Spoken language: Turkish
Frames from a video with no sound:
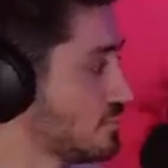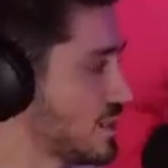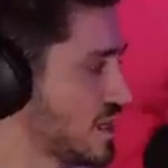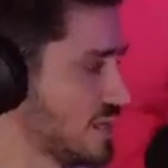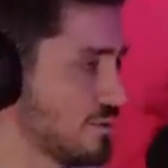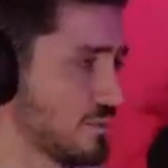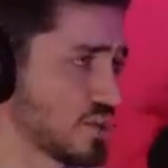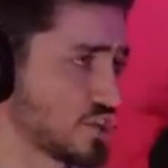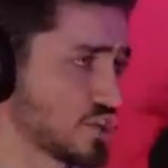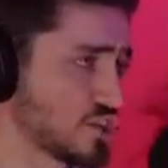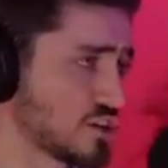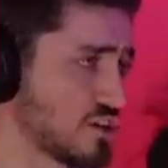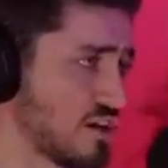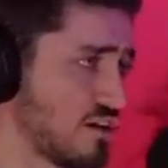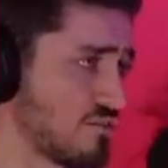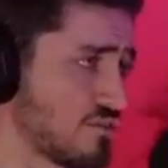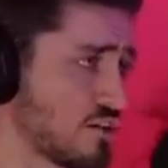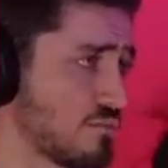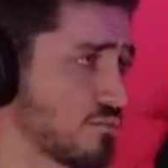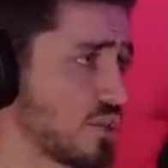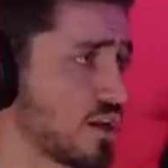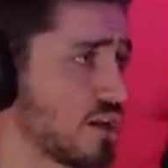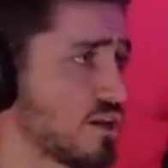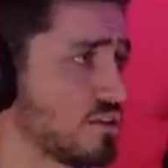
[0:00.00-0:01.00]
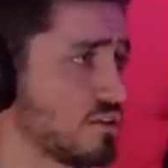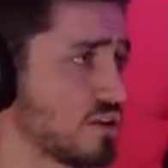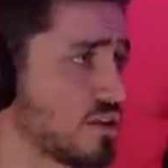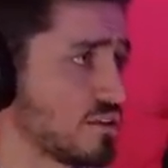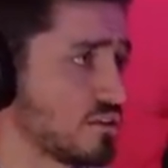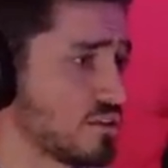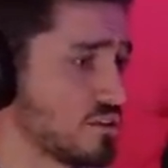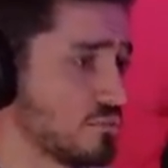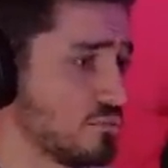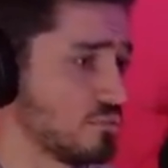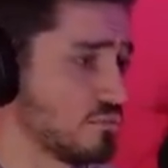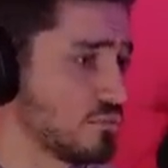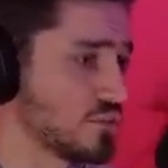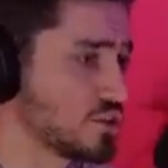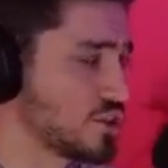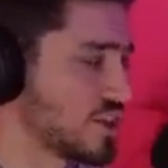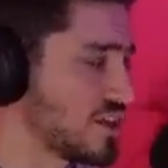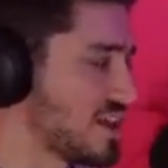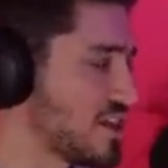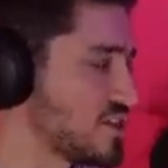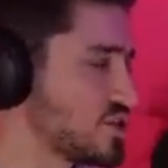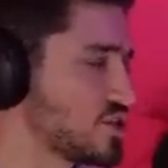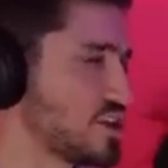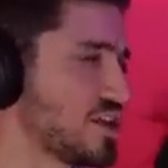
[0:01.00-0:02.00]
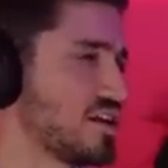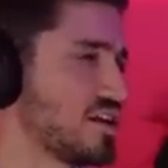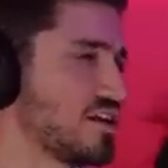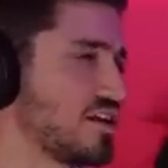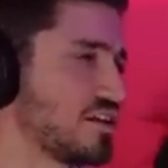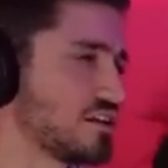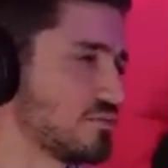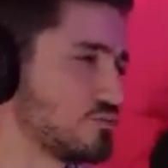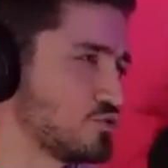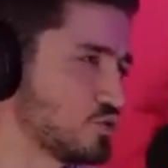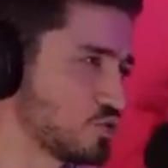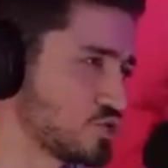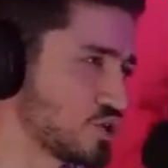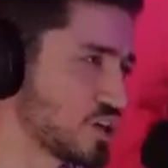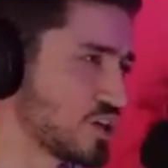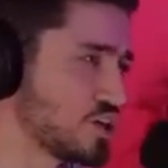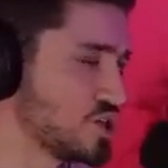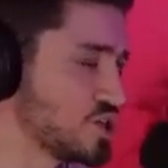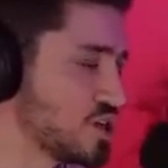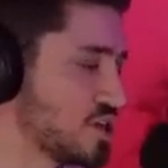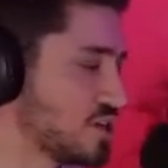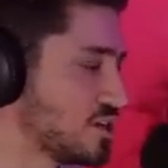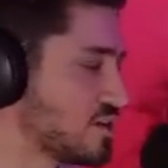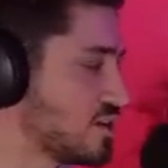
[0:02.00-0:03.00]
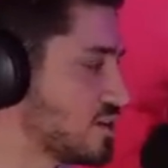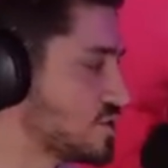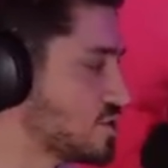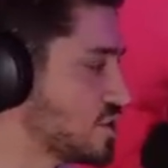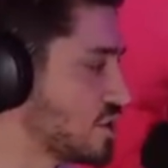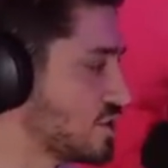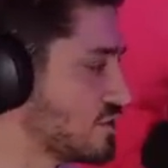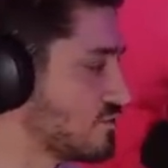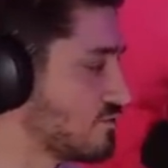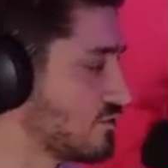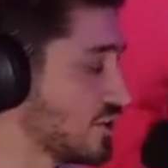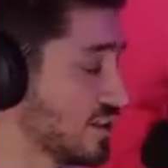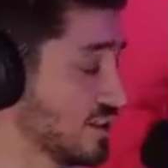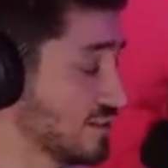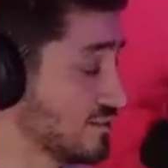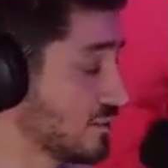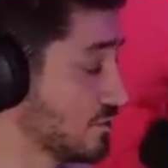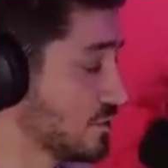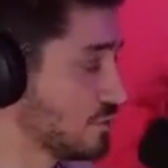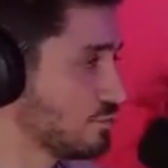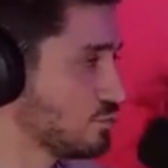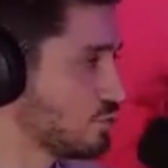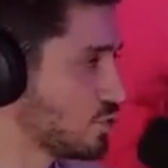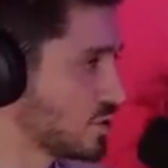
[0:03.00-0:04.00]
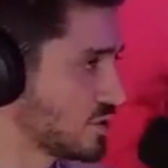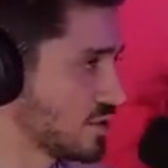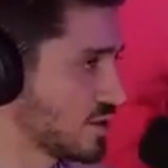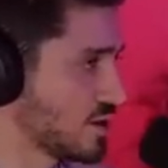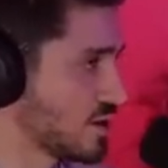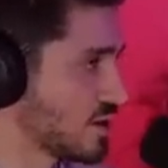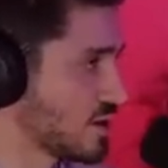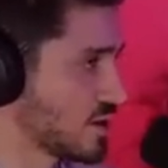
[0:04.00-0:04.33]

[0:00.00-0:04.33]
belli başlı kavramları anlattım. İşte gençlere yardımcı olacak içerikler çektim falan. Tabii bu arada